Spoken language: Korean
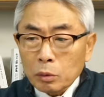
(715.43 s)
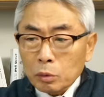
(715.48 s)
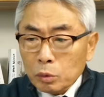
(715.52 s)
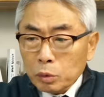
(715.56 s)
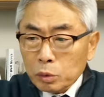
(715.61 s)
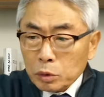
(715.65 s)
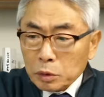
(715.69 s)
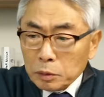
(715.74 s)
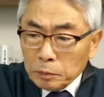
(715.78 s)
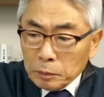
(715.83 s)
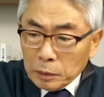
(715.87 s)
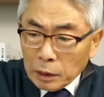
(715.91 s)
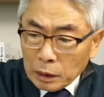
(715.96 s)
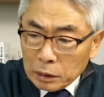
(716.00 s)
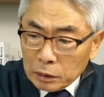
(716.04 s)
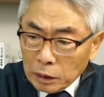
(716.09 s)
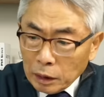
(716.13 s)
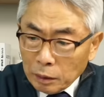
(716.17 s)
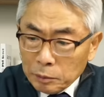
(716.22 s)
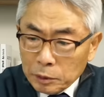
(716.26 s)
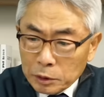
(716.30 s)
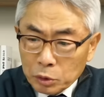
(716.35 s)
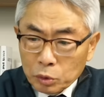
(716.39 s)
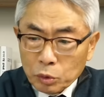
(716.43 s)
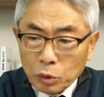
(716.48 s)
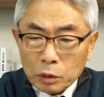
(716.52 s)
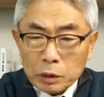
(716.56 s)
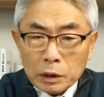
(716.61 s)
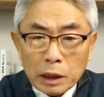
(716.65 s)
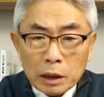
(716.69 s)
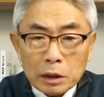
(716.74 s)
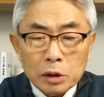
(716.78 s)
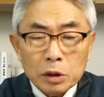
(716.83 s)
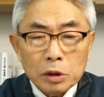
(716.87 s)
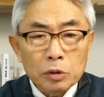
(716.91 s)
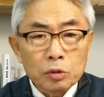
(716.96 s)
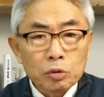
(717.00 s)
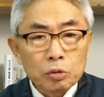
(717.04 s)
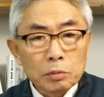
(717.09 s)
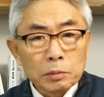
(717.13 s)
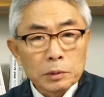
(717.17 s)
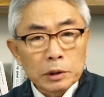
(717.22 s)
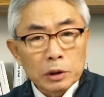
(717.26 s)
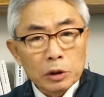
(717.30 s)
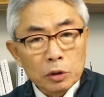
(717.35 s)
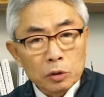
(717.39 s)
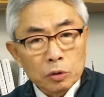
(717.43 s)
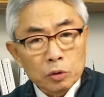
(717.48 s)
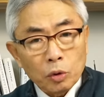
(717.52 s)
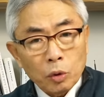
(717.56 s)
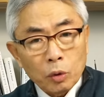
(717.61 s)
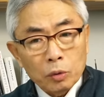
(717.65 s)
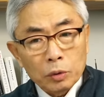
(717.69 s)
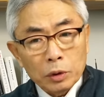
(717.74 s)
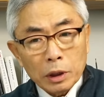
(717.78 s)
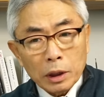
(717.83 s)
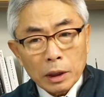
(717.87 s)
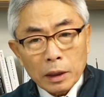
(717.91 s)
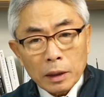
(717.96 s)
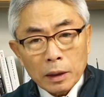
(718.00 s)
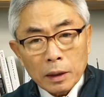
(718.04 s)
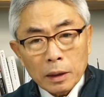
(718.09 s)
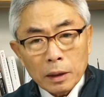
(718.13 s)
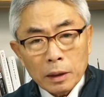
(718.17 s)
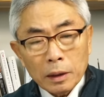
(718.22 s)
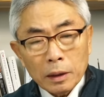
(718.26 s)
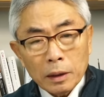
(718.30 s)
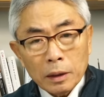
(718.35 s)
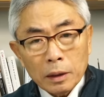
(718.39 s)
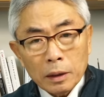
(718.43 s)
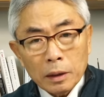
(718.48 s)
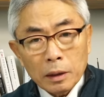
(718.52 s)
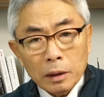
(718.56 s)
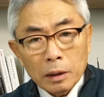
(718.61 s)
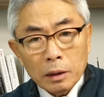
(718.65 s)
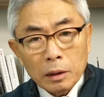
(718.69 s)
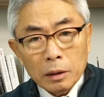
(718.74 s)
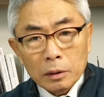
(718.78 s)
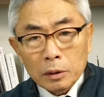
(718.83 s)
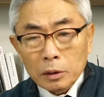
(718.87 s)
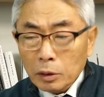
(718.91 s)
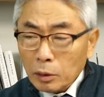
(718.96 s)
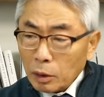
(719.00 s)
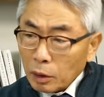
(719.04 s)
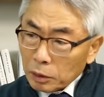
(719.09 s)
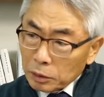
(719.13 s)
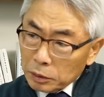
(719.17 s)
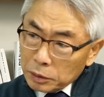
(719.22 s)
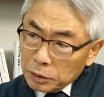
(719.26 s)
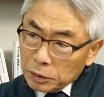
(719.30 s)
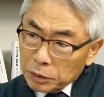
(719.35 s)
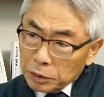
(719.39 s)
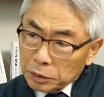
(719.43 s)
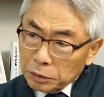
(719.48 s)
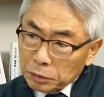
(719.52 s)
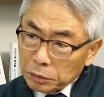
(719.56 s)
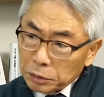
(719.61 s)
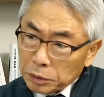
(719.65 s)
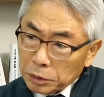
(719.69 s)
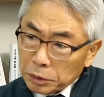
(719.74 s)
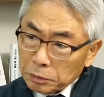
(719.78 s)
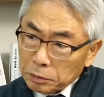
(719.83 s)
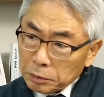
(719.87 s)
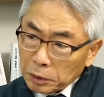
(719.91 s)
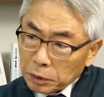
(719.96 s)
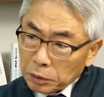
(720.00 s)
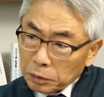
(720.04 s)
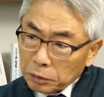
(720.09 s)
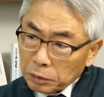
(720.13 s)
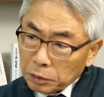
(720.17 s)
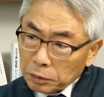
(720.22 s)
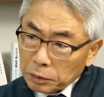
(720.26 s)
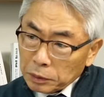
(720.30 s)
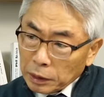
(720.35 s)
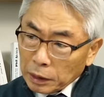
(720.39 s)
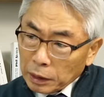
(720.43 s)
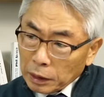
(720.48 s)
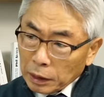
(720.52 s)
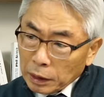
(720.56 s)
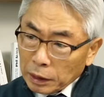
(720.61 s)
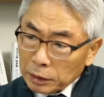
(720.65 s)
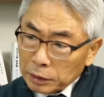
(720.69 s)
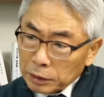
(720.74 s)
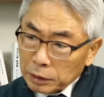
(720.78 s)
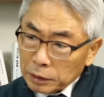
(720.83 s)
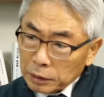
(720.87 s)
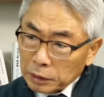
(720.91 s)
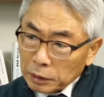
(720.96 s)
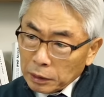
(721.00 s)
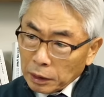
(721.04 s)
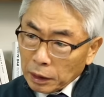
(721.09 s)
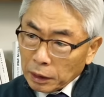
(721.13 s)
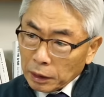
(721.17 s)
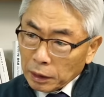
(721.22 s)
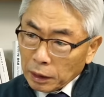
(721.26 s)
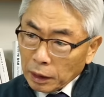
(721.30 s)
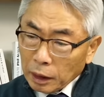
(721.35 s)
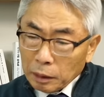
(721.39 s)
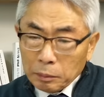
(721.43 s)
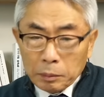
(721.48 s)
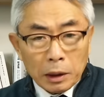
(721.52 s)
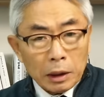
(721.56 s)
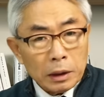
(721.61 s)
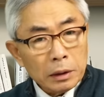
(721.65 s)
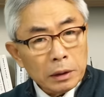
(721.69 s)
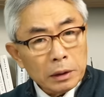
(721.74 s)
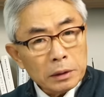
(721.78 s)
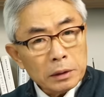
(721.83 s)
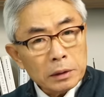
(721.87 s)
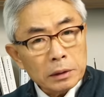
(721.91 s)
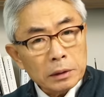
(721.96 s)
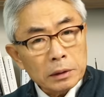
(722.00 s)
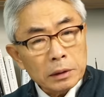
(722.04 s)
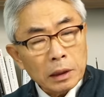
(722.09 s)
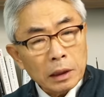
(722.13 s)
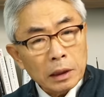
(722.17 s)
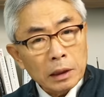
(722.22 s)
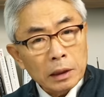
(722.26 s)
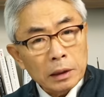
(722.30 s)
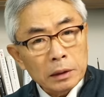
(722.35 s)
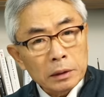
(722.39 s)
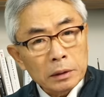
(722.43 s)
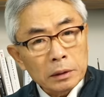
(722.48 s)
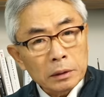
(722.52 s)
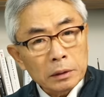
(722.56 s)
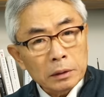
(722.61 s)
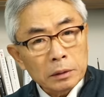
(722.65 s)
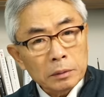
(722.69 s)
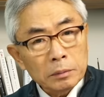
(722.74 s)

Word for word: 국힘당이 남아서 도장 찍어주면 더 좋은데 아, 이 친구들이 이번에 도장을 안 찍네. 아마 이랬을 생각했을